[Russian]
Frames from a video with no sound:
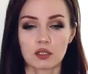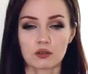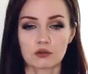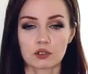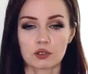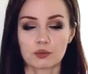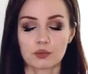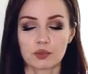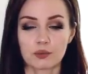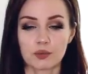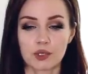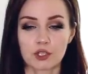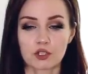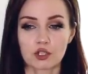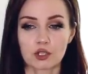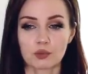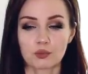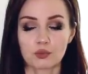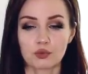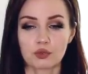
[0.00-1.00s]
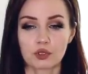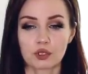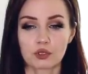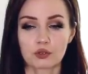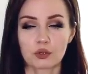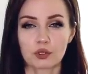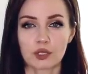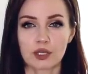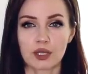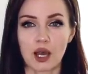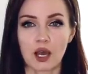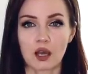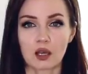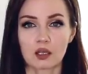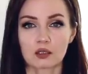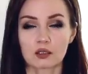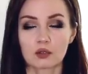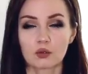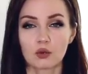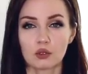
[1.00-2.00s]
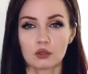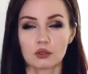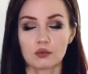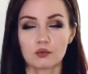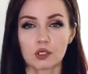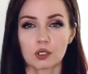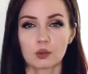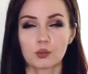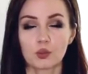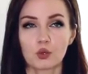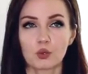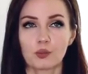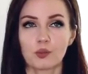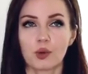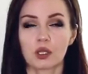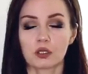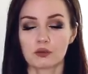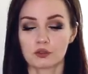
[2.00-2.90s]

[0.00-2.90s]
Вот, например, шампунь, который я от Goldwell покупала,